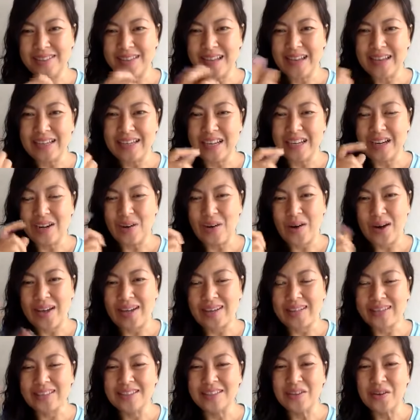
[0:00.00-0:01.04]
để cái
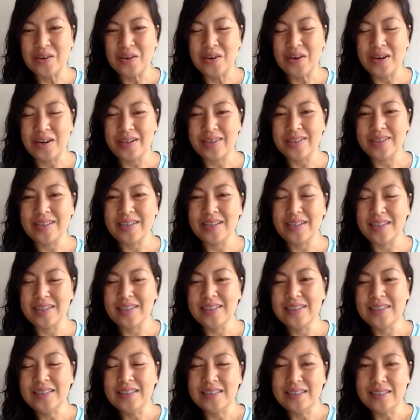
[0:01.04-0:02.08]
loa lên cô hỏi
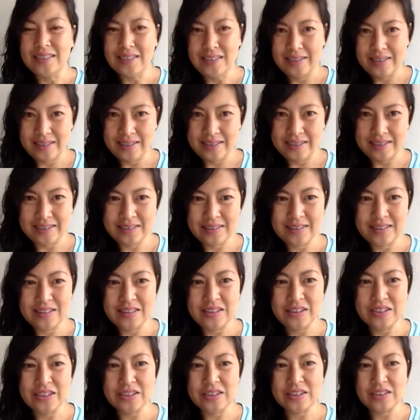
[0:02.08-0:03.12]
à, à,
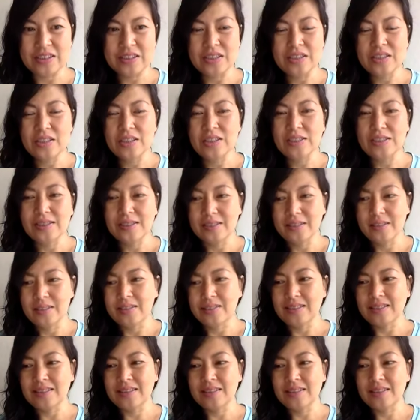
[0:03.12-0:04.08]
thưa à,